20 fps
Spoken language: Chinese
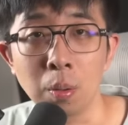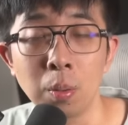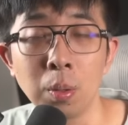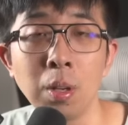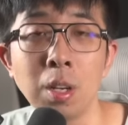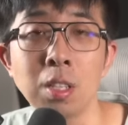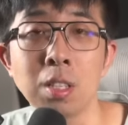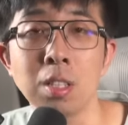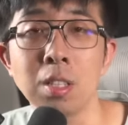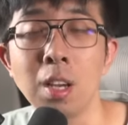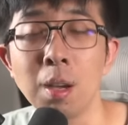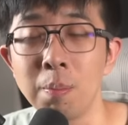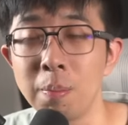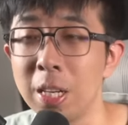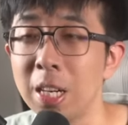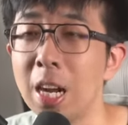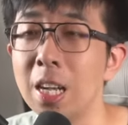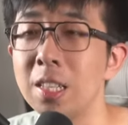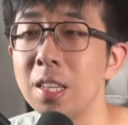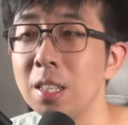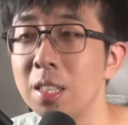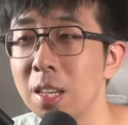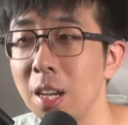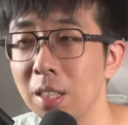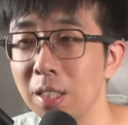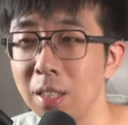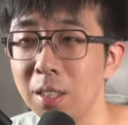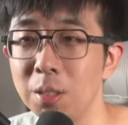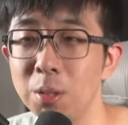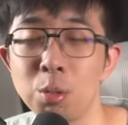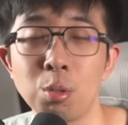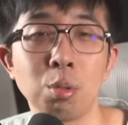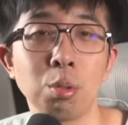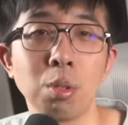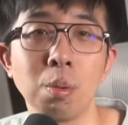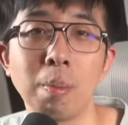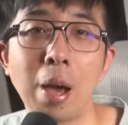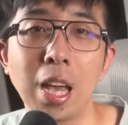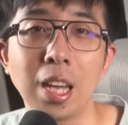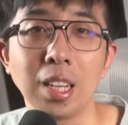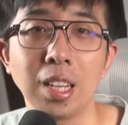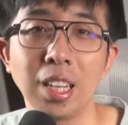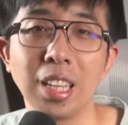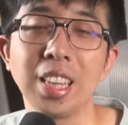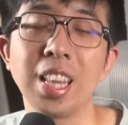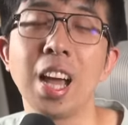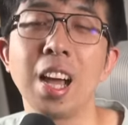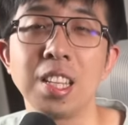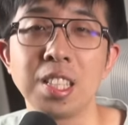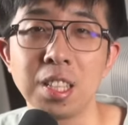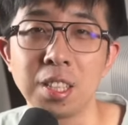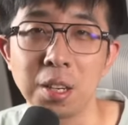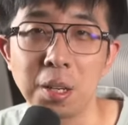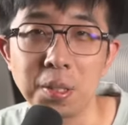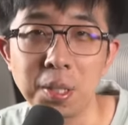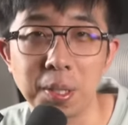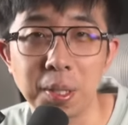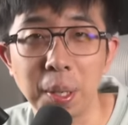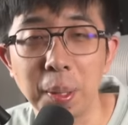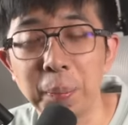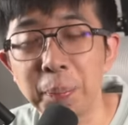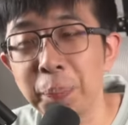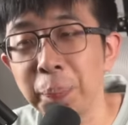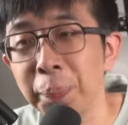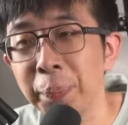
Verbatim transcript: 过段时间没啥想讲的了，就出去买一个给大家介绍介绍。